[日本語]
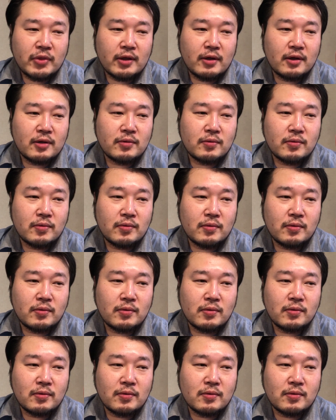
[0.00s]
あ
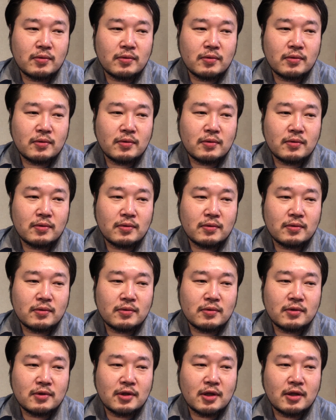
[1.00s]
の
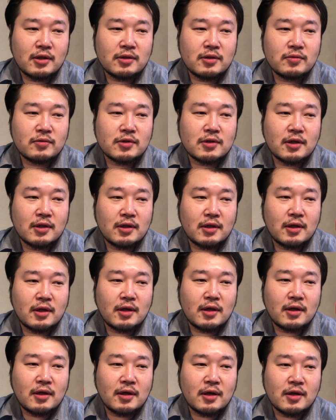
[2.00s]
何、ー、て言うんですか
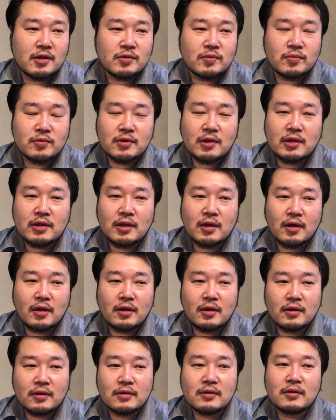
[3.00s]
ね遊んで
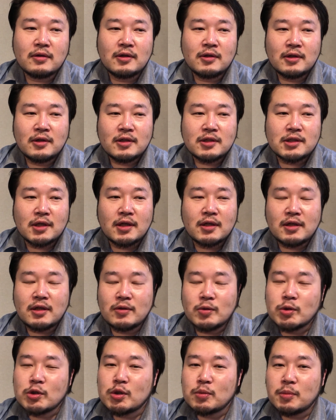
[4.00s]
て最
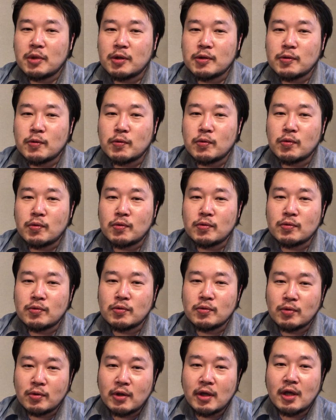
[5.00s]
近の
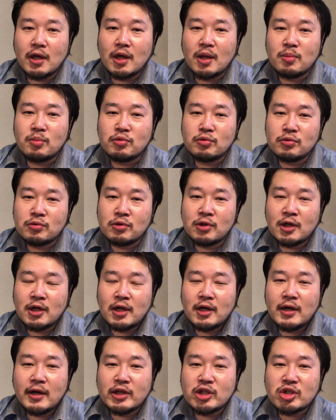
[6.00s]
スマートフォンのゲーム
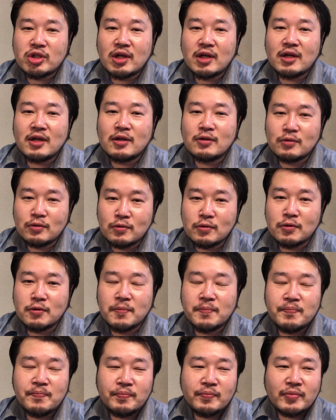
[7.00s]
らしからぬ
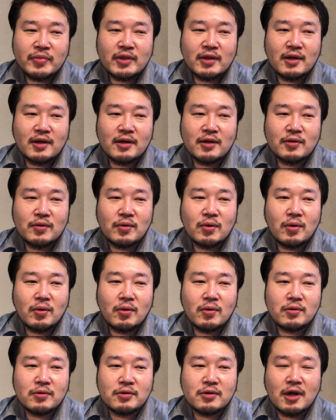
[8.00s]
あ
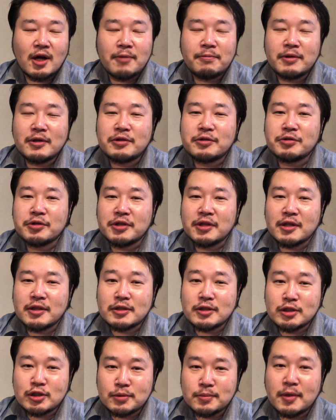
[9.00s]
のグラフィックになっ
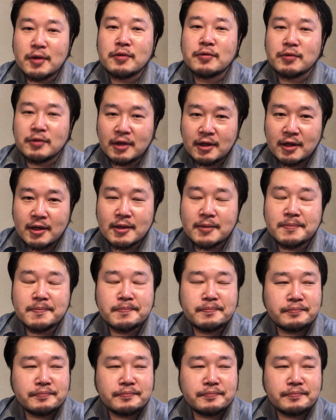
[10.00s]
てしまうので